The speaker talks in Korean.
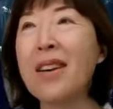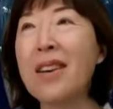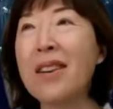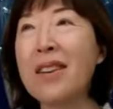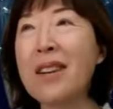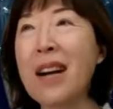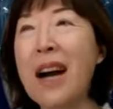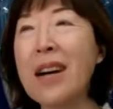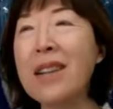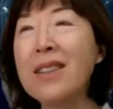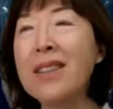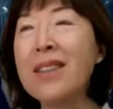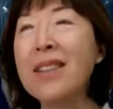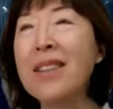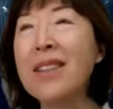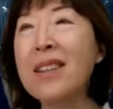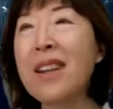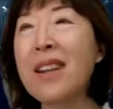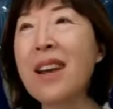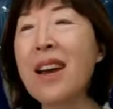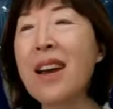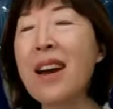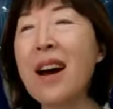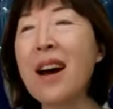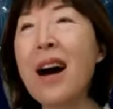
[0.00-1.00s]
어,
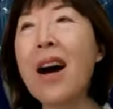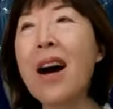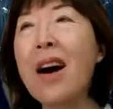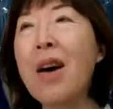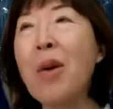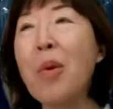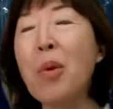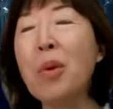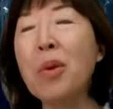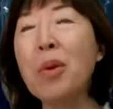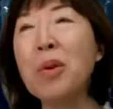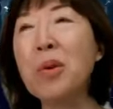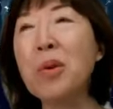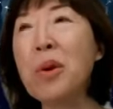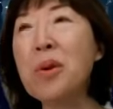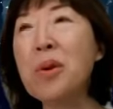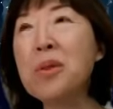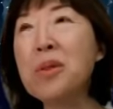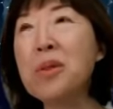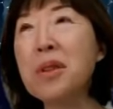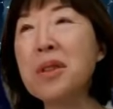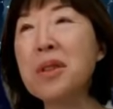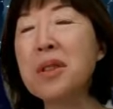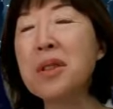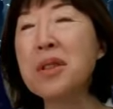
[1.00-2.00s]
가는 길에, 아,
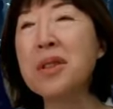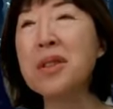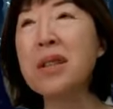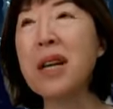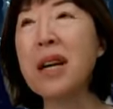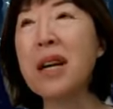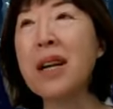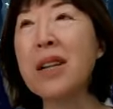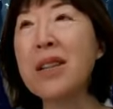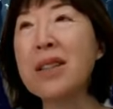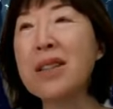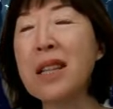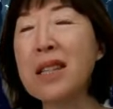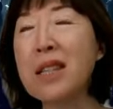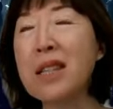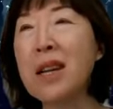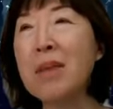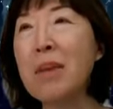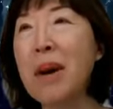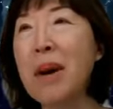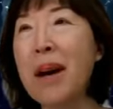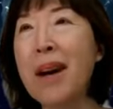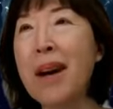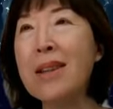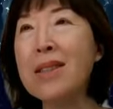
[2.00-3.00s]
오늘 콘서트 짤
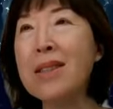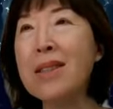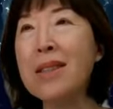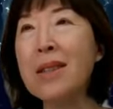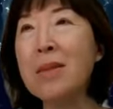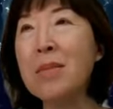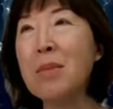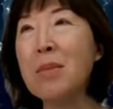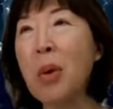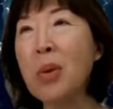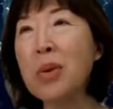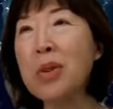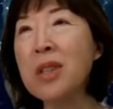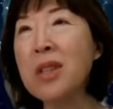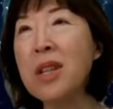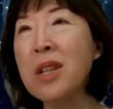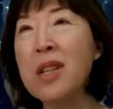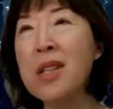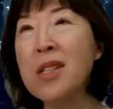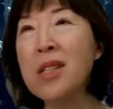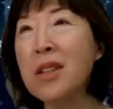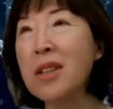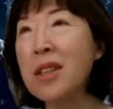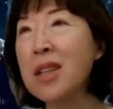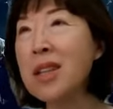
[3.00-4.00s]
찾아봐야지.
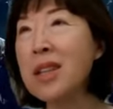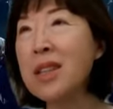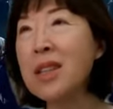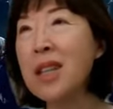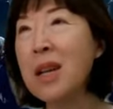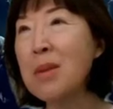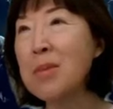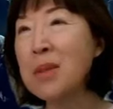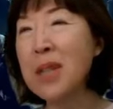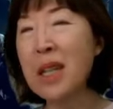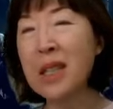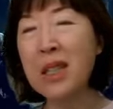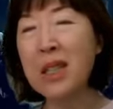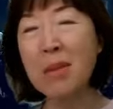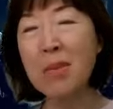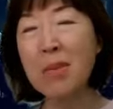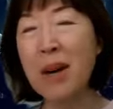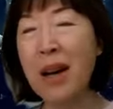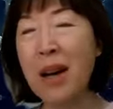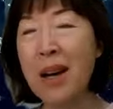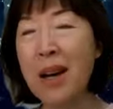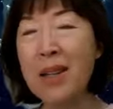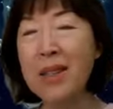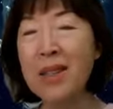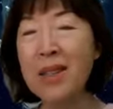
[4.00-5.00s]
모든 일정이 끝나면
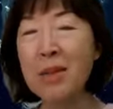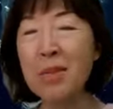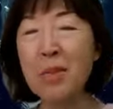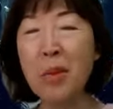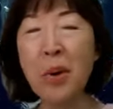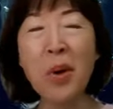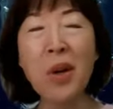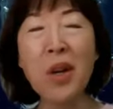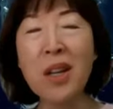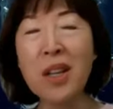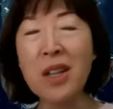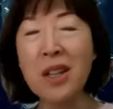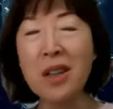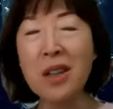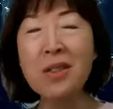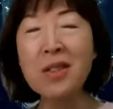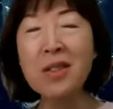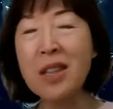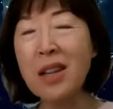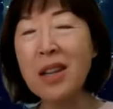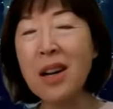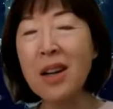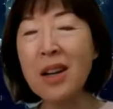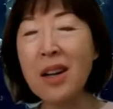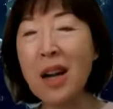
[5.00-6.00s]
찾아봐야지. 뭐,
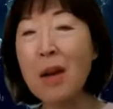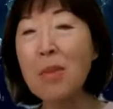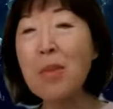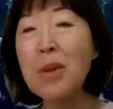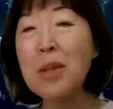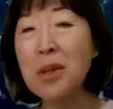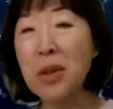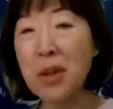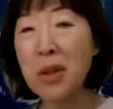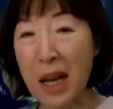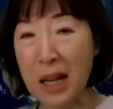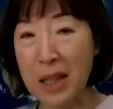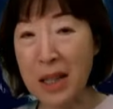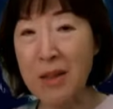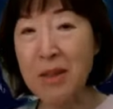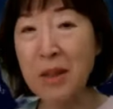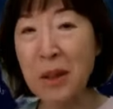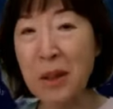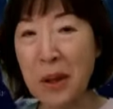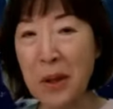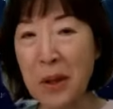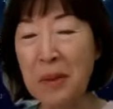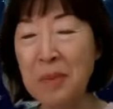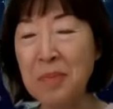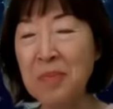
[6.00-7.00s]
이런 생각을 하면서
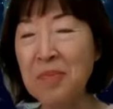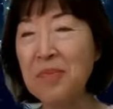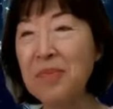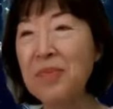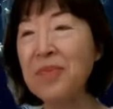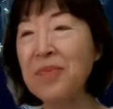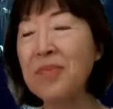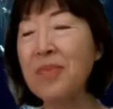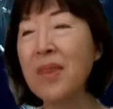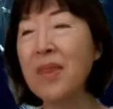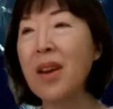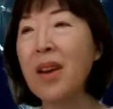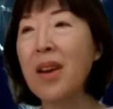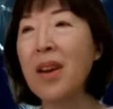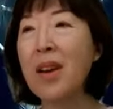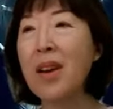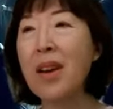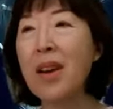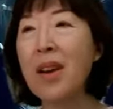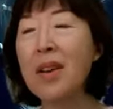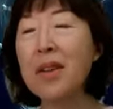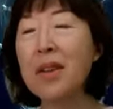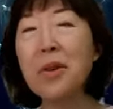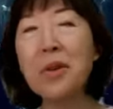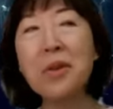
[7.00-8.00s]
갔어요.
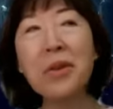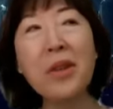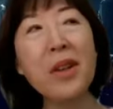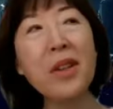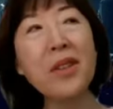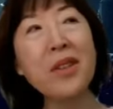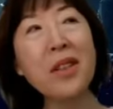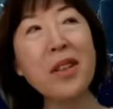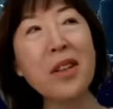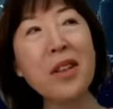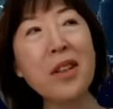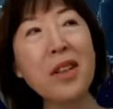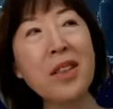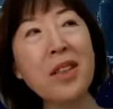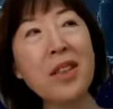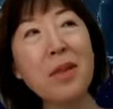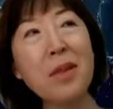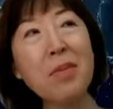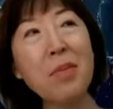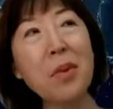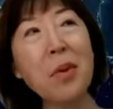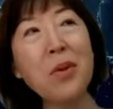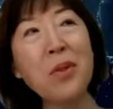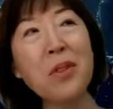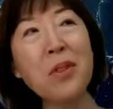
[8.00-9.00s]
그런데
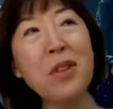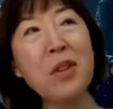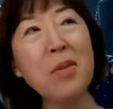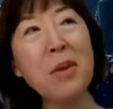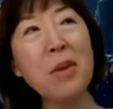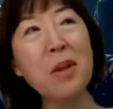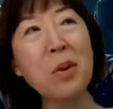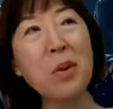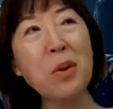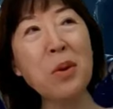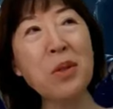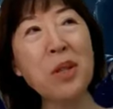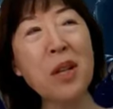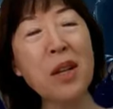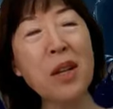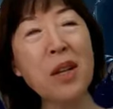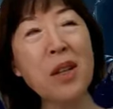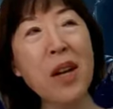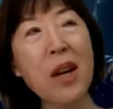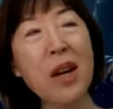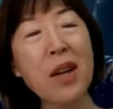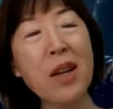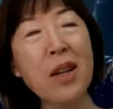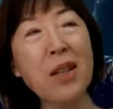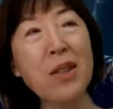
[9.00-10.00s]
이제 심포지엄에
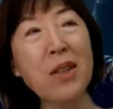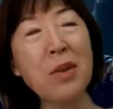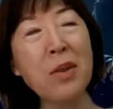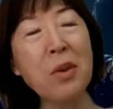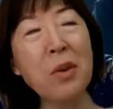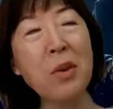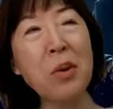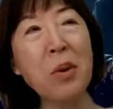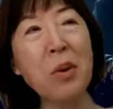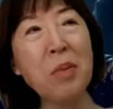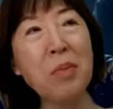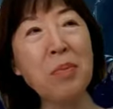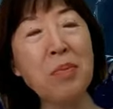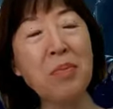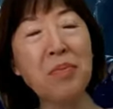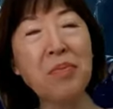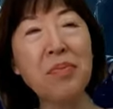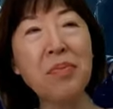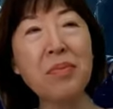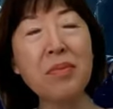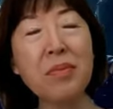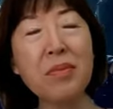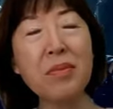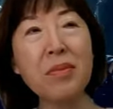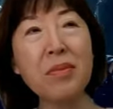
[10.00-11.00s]
도착을
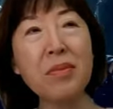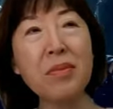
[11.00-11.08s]
해가지고,